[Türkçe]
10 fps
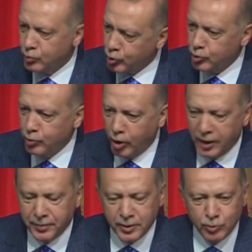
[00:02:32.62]
Bugün
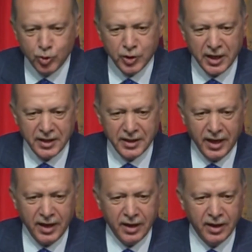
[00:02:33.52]
böyle bir müjdeyi
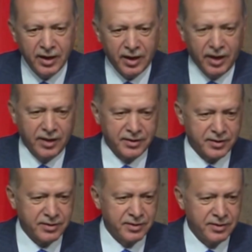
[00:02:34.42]
de aldık.
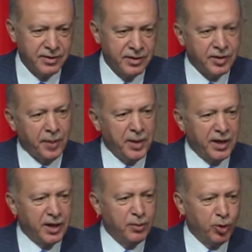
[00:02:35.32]

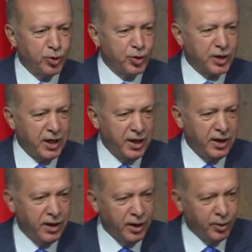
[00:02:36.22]
Temennim odur
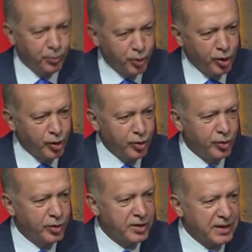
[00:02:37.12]
ki
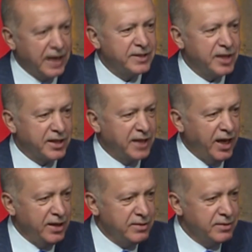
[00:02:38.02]
bu
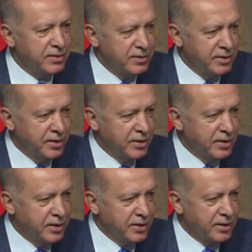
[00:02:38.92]
gerçekten
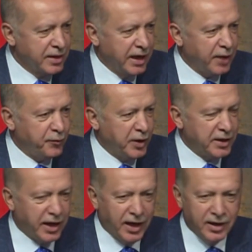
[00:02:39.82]
gerek
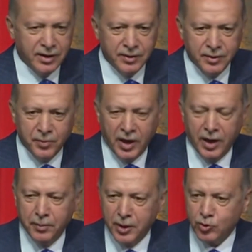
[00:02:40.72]
federal
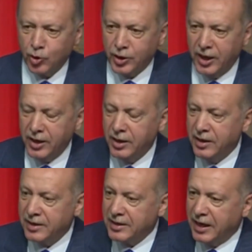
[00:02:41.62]

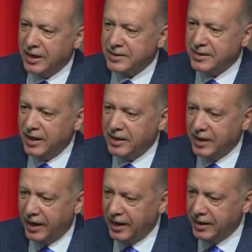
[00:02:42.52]
parlamentoda gerekse
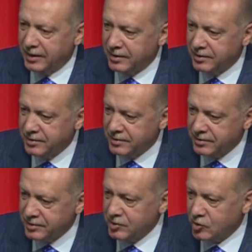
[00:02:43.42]
yerel
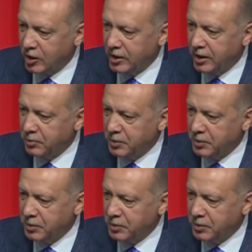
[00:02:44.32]
inşallah